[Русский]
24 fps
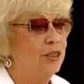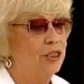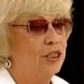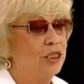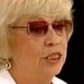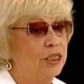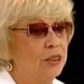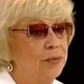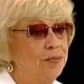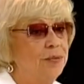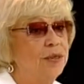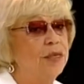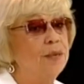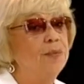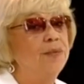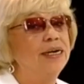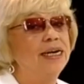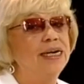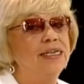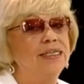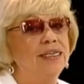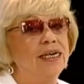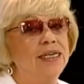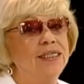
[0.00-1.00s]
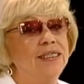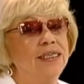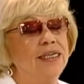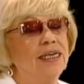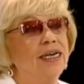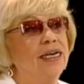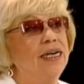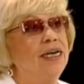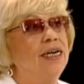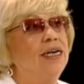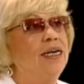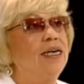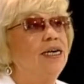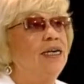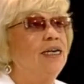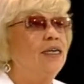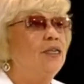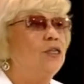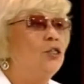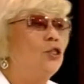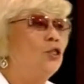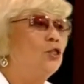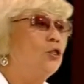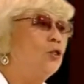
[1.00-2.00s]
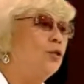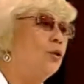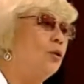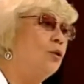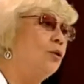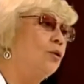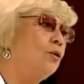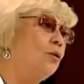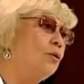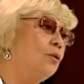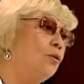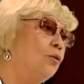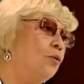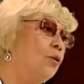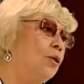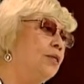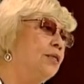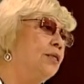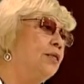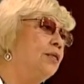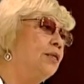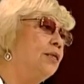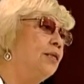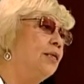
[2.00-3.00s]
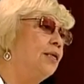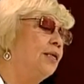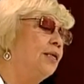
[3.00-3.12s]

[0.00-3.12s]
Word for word: из Шекспира показать, что он